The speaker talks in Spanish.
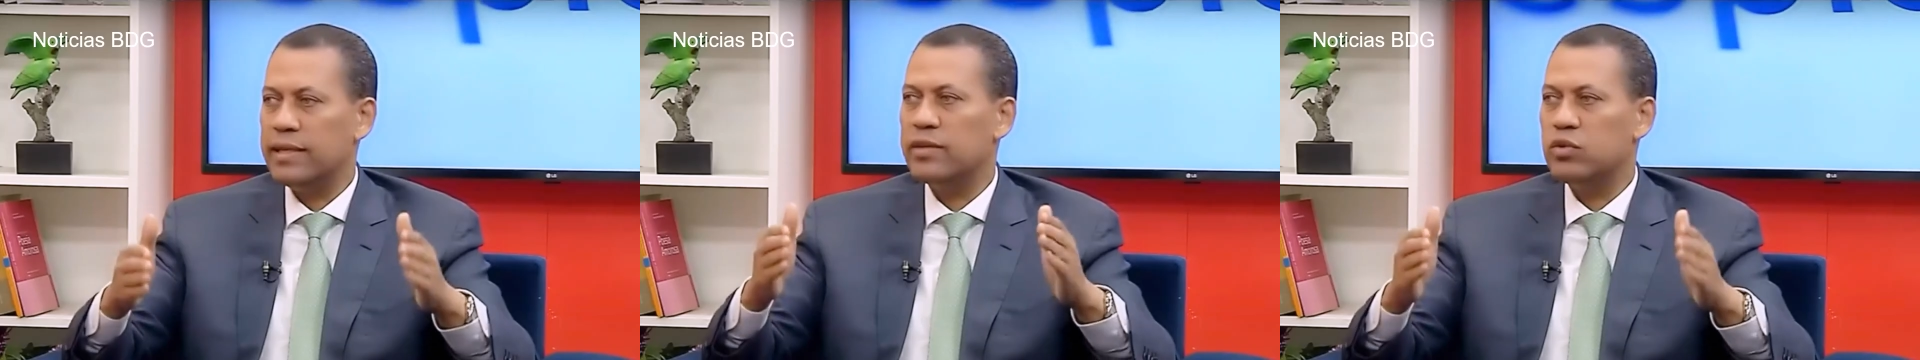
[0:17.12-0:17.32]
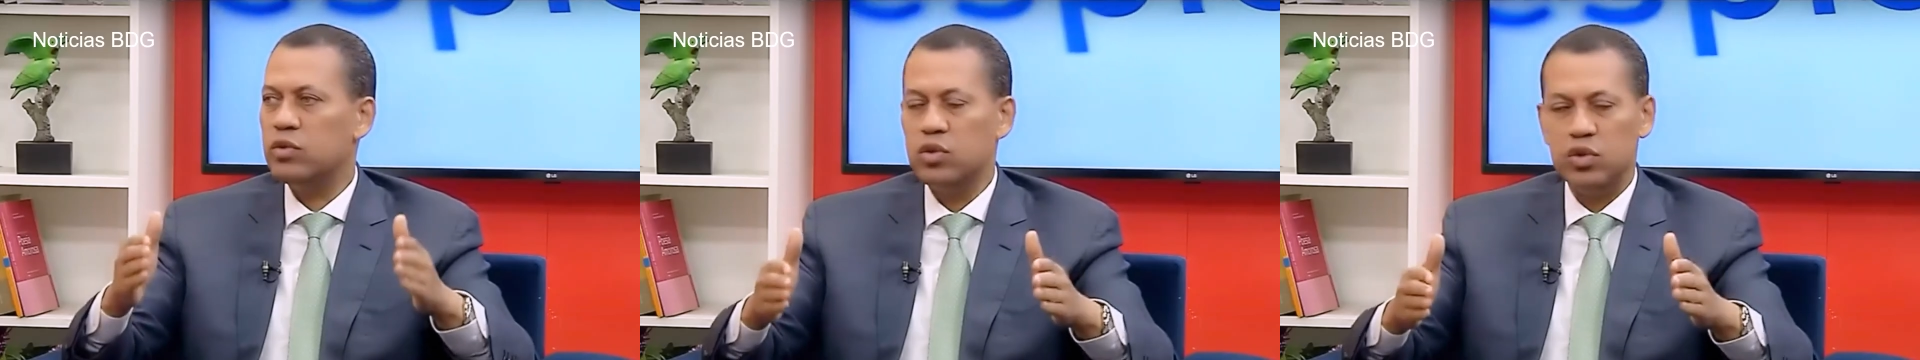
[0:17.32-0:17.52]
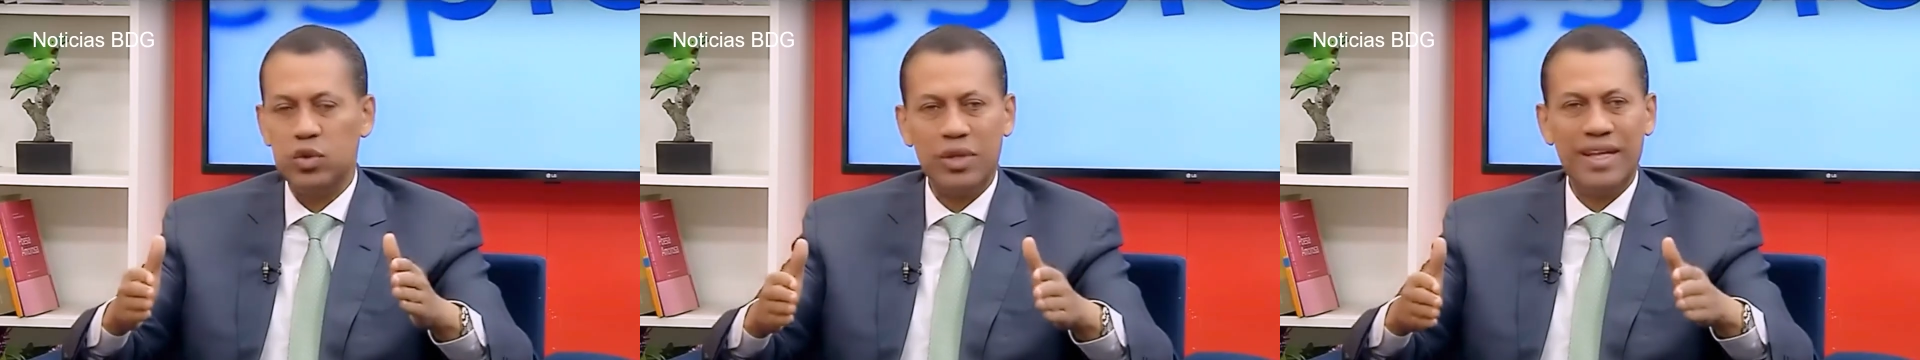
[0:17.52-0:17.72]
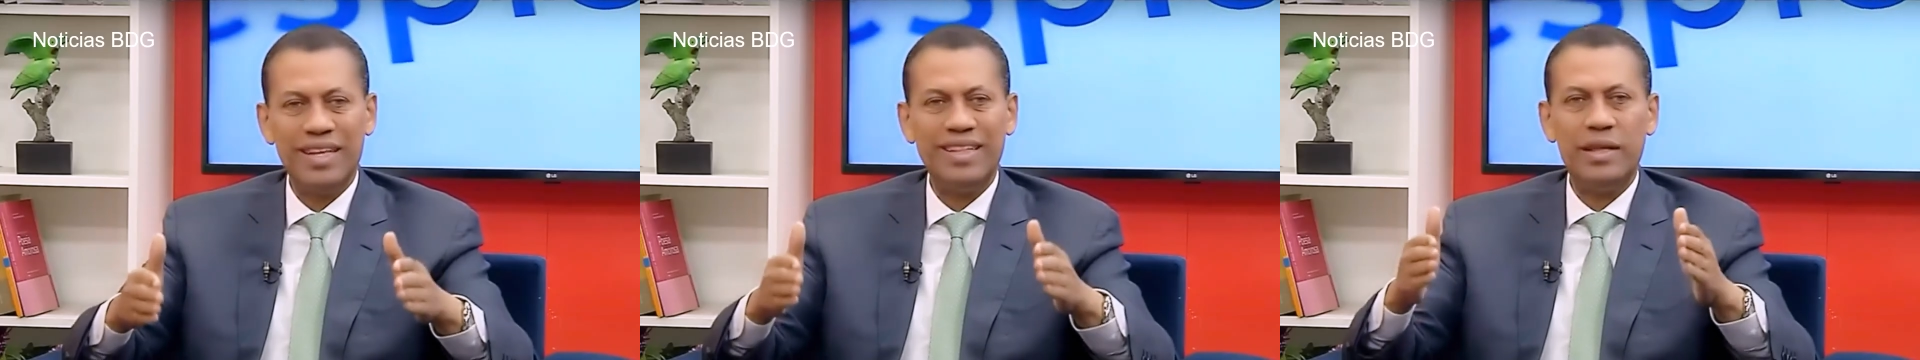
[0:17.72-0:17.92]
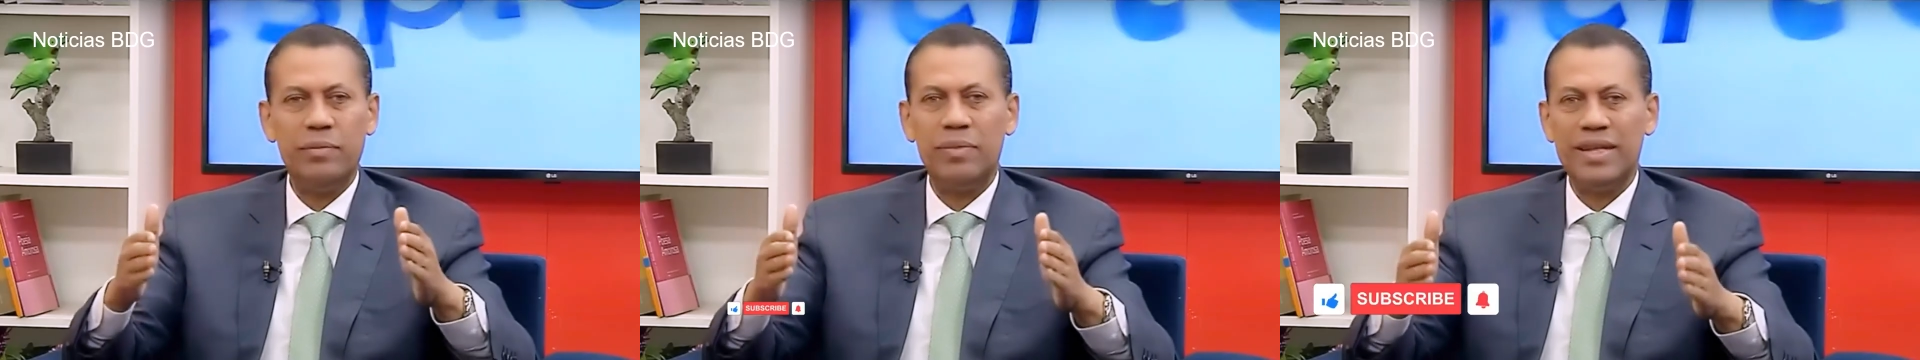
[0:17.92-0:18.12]
y Guido
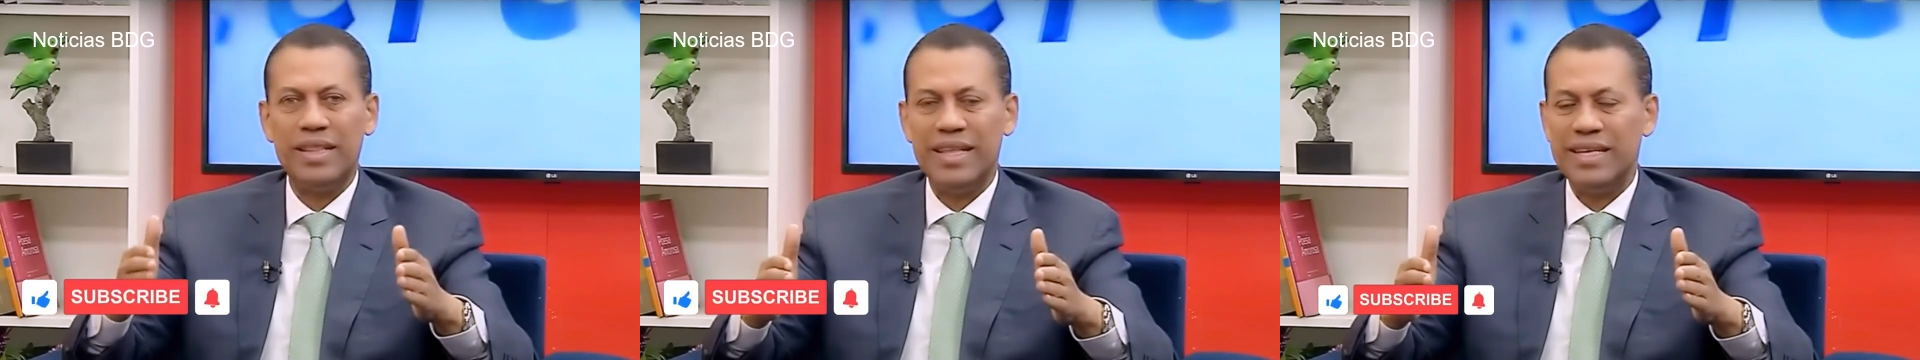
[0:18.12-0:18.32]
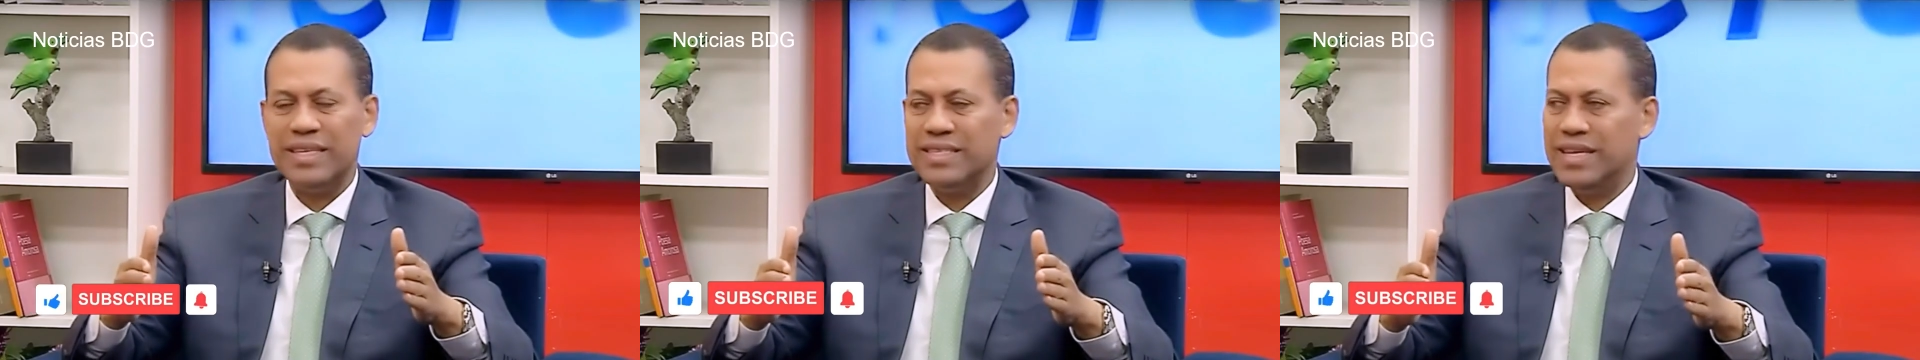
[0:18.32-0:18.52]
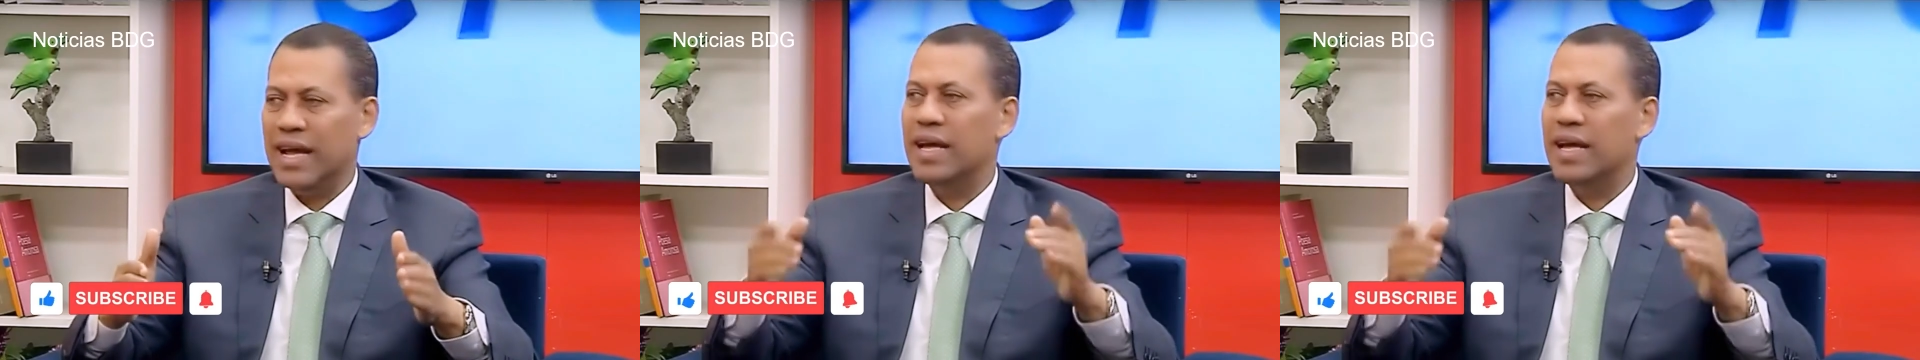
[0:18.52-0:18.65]
Gómez Mazara